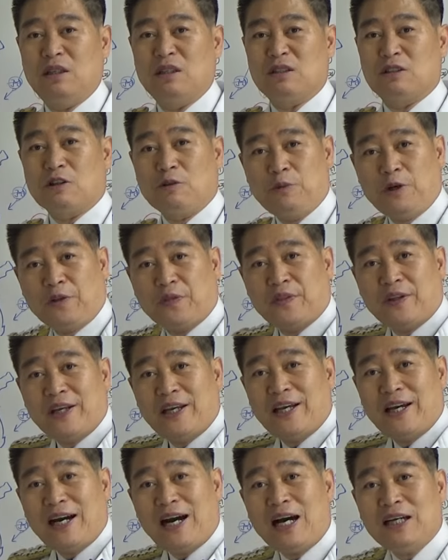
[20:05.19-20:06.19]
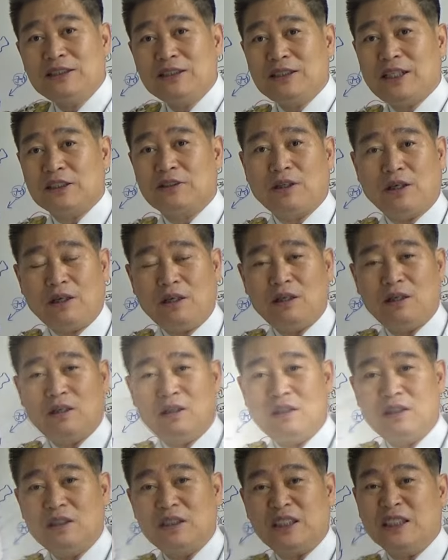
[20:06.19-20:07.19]
그러면 하늘에서
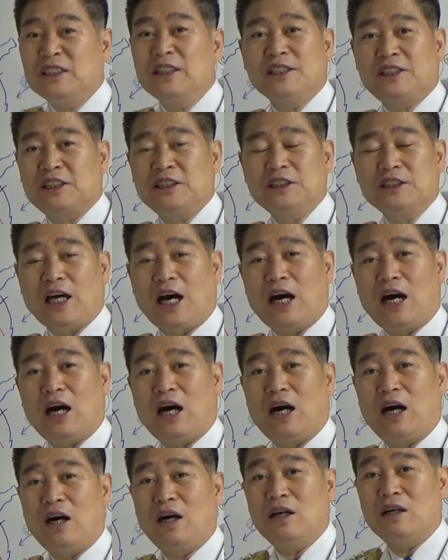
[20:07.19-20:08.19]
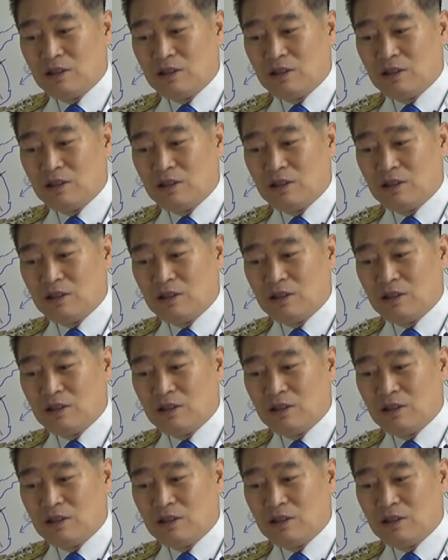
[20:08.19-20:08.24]
인을 친다.